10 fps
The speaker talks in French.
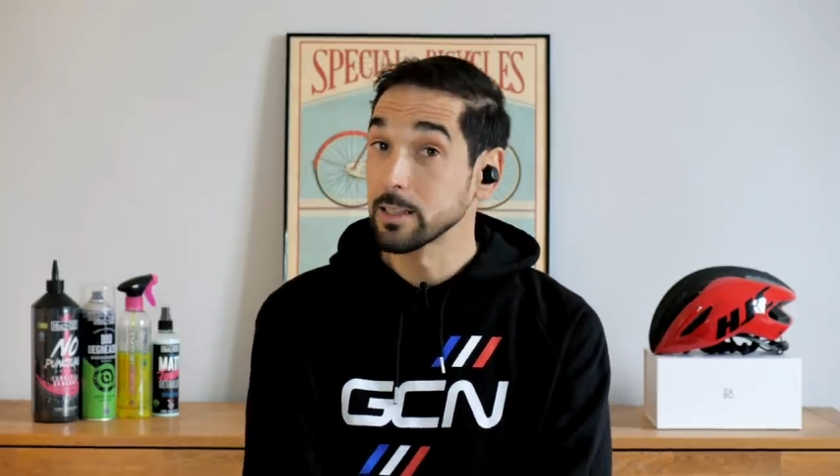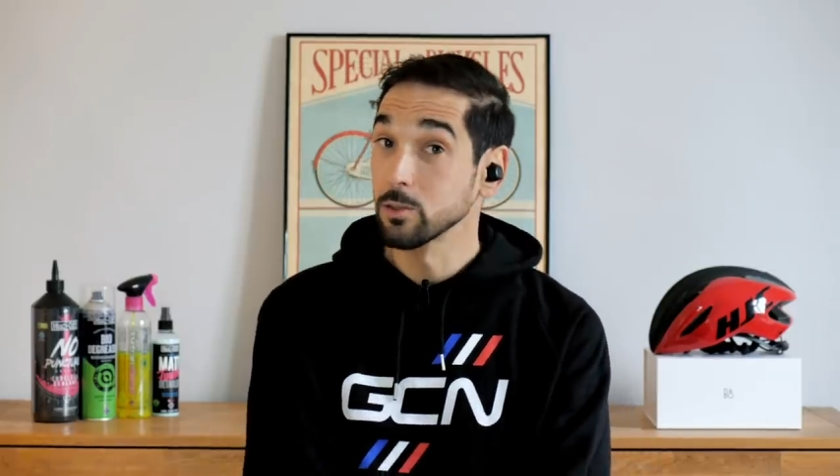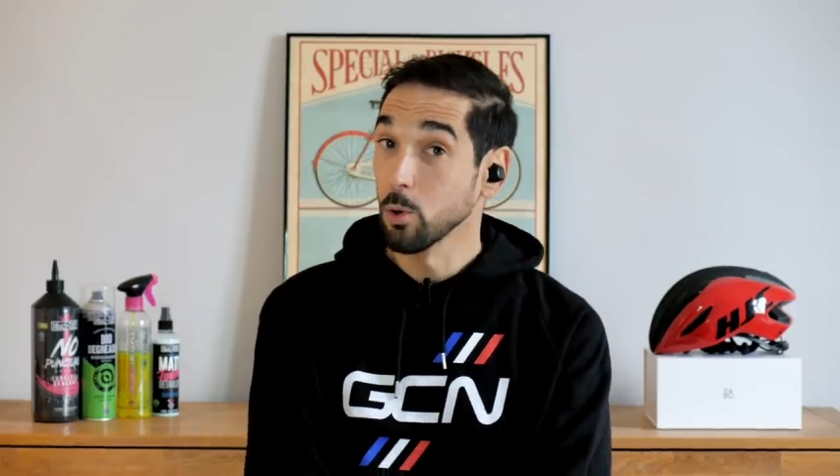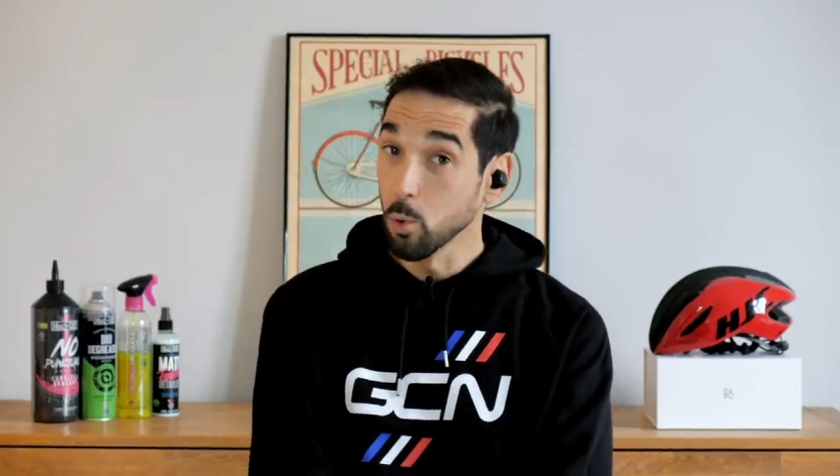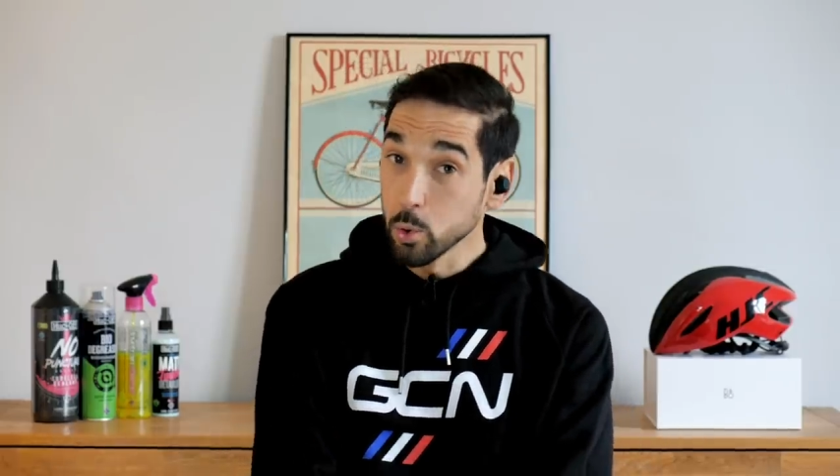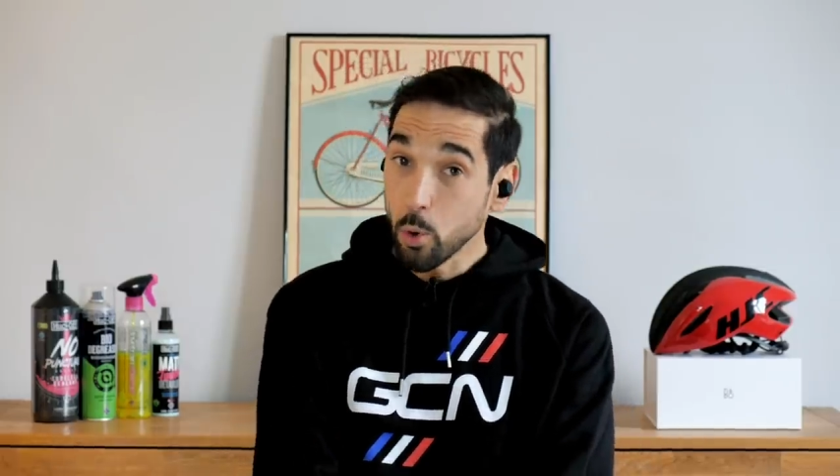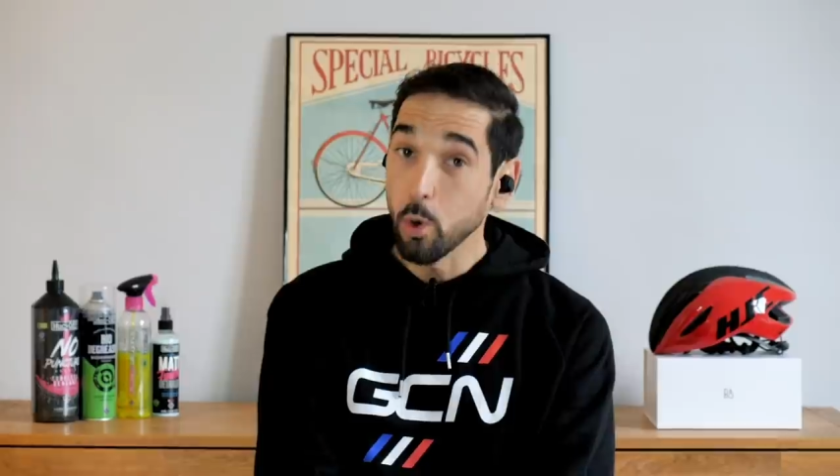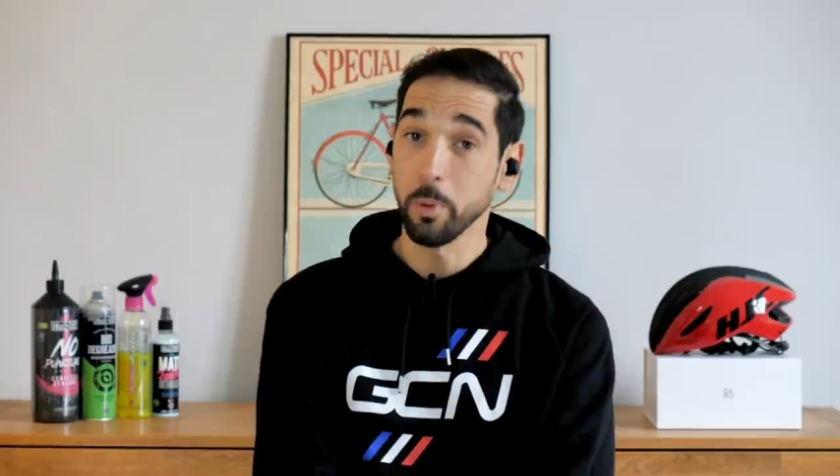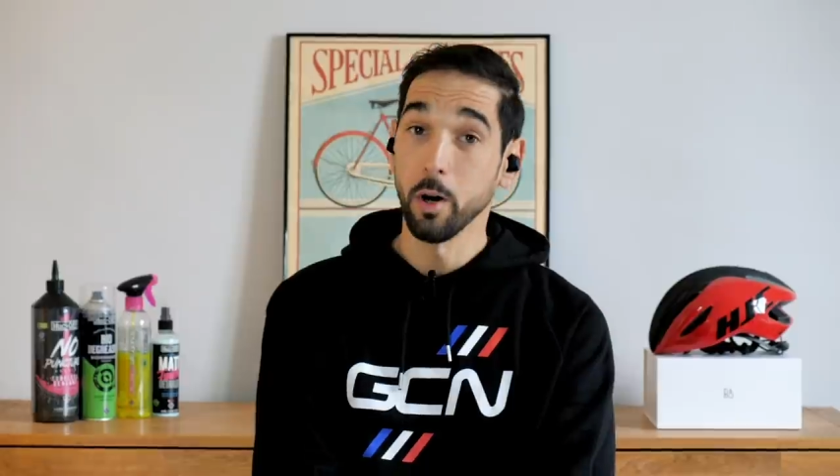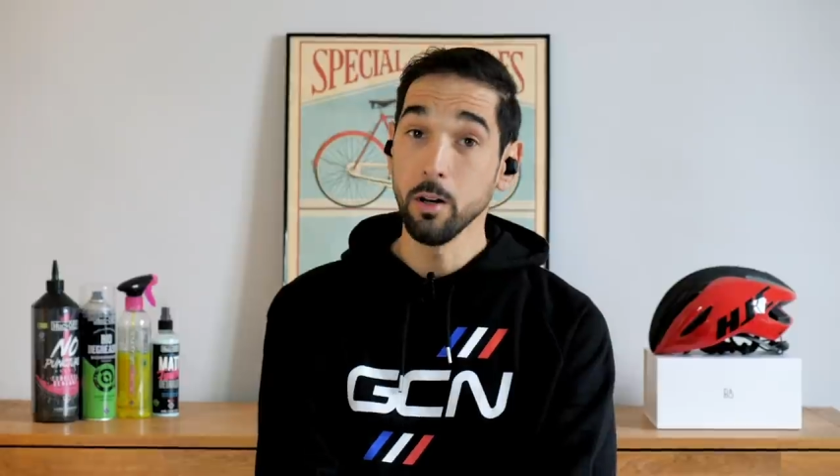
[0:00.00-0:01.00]
saison route
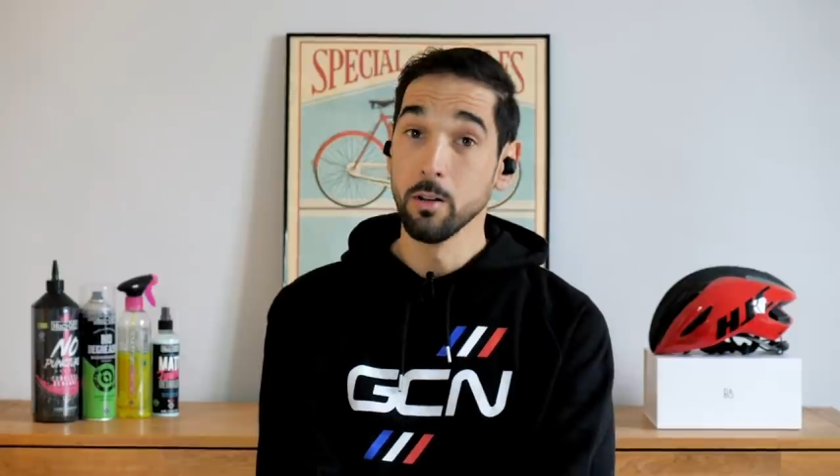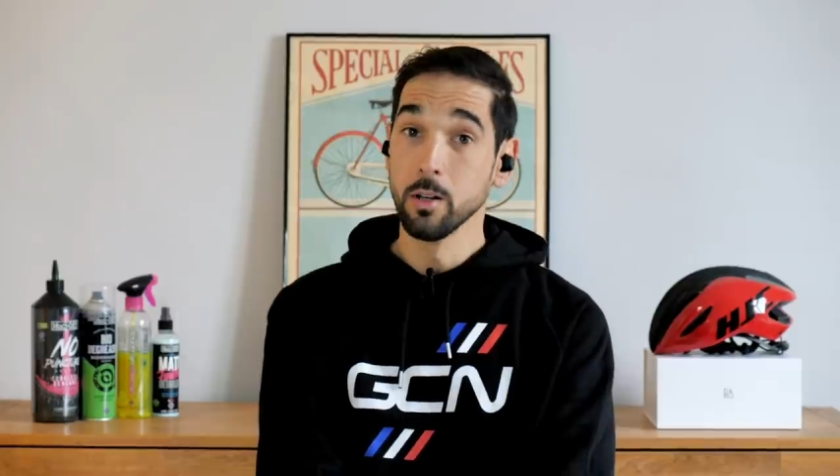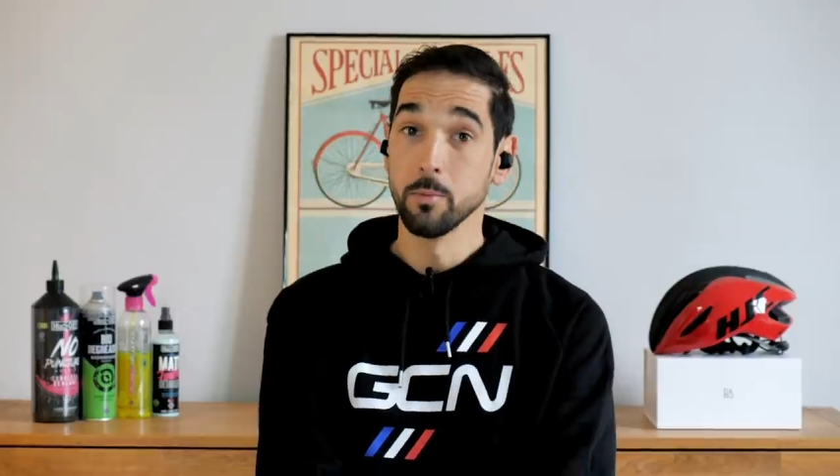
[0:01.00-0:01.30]
reprend,